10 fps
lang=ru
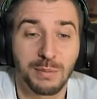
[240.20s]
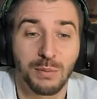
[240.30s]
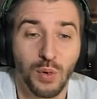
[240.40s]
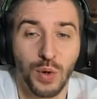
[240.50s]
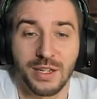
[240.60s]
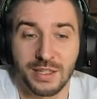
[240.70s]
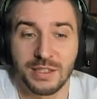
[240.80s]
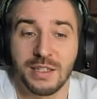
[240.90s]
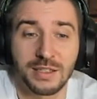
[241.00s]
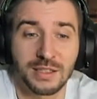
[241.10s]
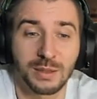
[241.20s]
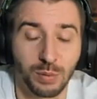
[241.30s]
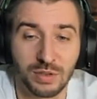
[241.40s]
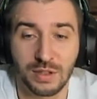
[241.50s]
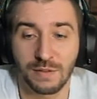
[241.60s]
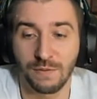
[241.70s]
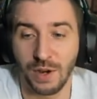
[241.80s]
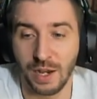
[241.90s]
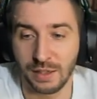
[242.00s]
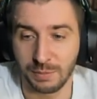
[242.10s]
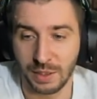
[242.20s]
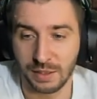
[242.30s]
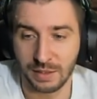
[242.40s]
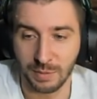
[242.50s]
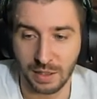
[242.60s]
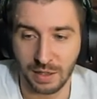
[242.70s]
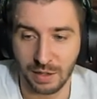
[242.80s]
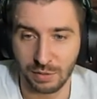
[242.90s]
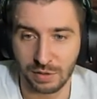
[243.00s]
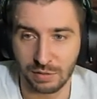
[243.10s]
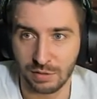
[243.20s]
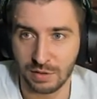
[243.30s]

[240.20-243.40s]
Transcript: море здесь. Их просто валом на этом аккаунте. Вот